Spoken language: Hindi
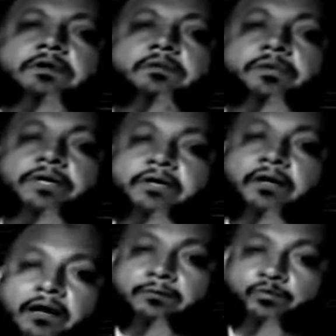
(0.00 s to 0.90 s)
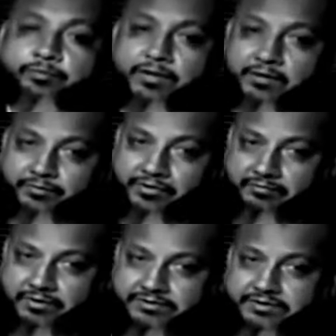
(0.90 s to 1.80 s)
अब भाई काम तो मैं अपनी
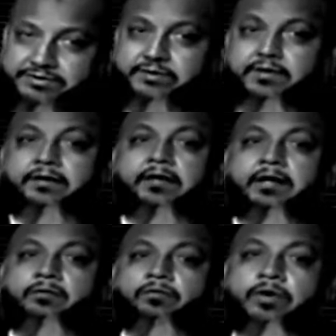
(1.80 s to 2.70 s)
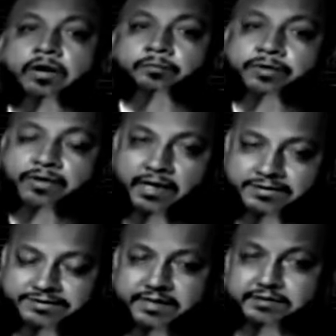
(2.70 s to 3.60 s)
मर्जी से कर रहा हूं अपनी
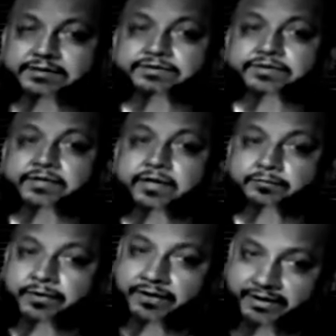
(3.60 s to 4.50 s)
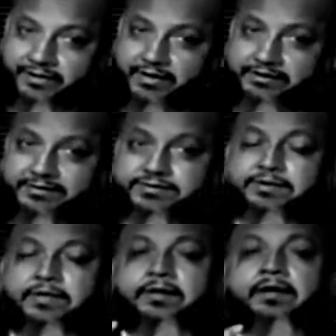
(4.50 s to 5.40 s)
आज़ादी से अपने इरादे से
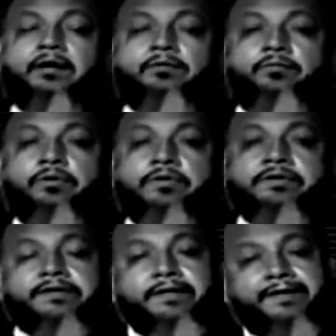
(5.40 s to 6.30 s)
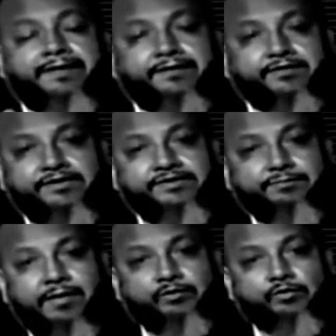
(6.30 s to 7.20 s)
कर रहा हूं लेकिन इतनी सी
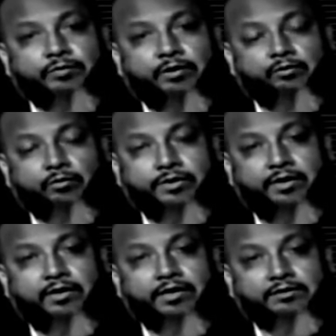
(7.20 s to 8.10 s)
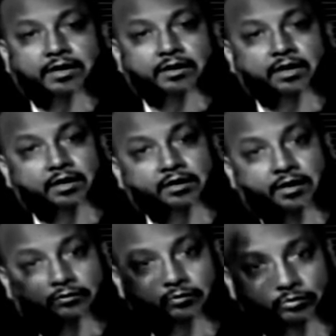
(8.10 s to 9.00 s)
बात तो मानो कि अल्लाह ताला
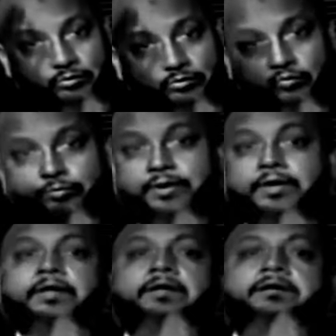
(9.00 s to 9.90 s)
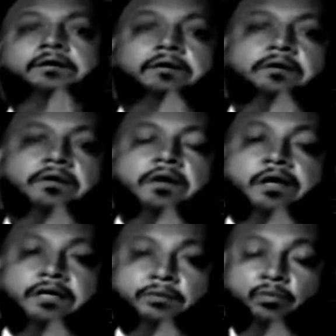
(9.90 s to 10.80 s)
अल्लामुल गयूब है
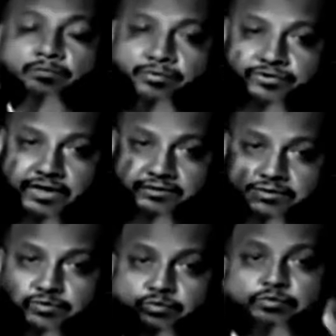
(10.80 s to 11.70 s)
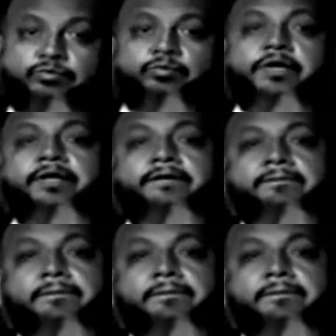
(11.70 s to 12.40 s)
अलीमिन बिजात सुदूर है